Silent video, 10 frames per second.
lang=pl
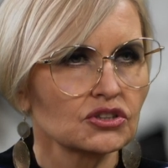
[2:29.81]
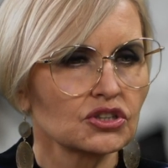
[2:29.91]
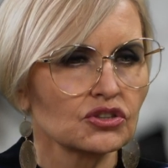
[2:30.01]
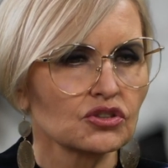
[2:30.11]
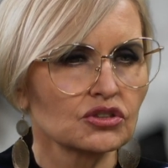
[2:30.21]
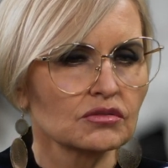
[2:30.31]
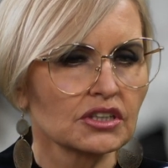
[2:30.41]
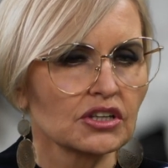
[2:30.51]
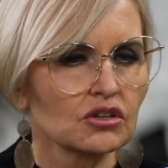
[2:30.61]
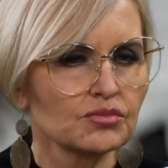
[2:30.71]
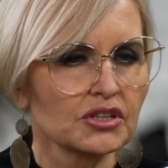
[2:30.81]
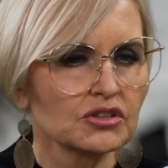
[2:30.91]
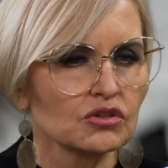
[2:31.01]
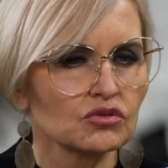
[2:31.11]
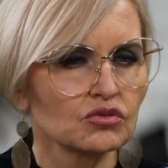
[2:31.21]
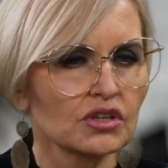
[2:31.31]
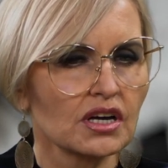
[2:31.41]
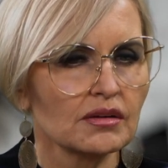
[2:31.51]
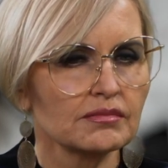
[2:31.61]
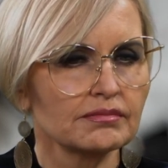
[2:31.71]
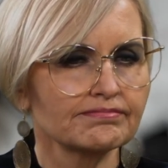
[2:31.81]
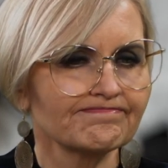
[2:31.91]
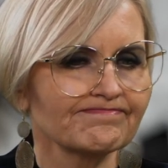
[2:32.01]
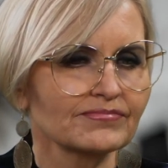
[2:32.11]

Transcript: czyli to są takie kobiety, które mm,